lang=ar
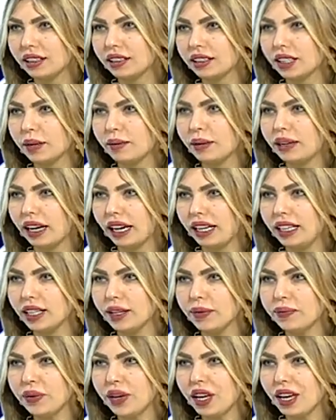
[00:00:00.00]
تعمل
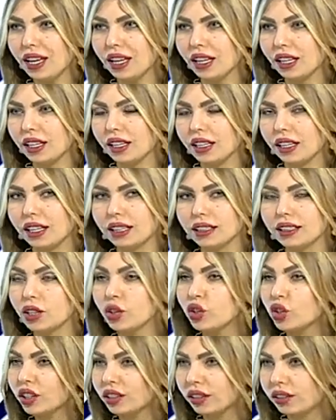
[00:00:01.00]
على آه،
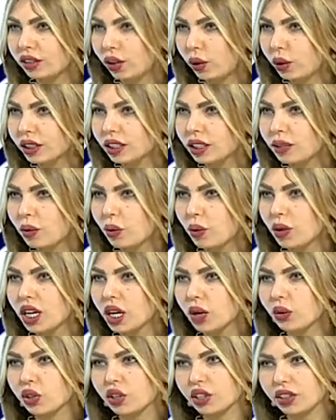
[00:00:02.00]
تنشيط الدوره الدمويه
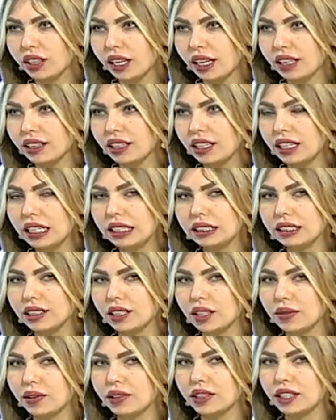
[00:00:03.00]
وشد العضلات
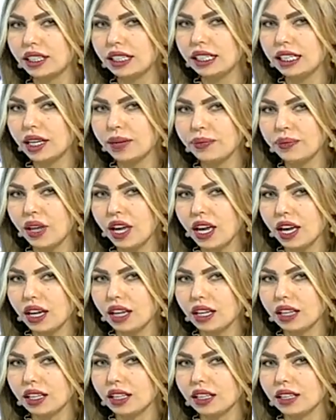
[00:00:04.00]
اضافه الى
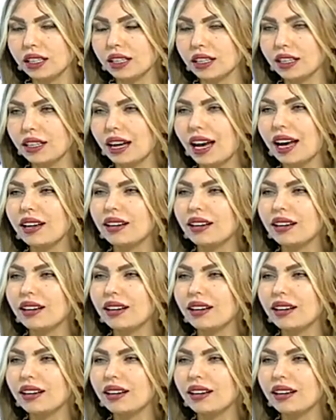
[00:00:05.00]
آه،